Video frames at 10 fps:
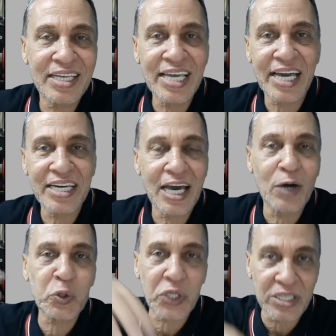يعني
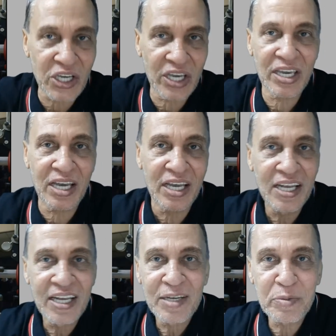أو سطحية
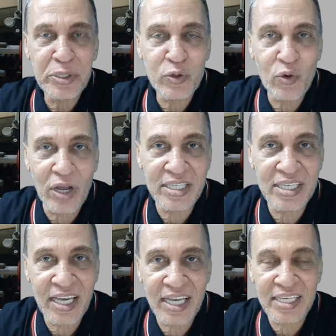
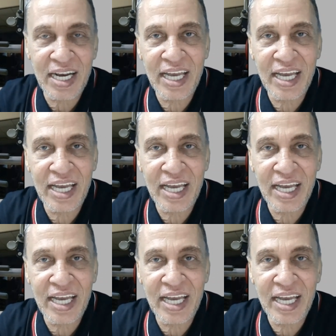بتغطي هذا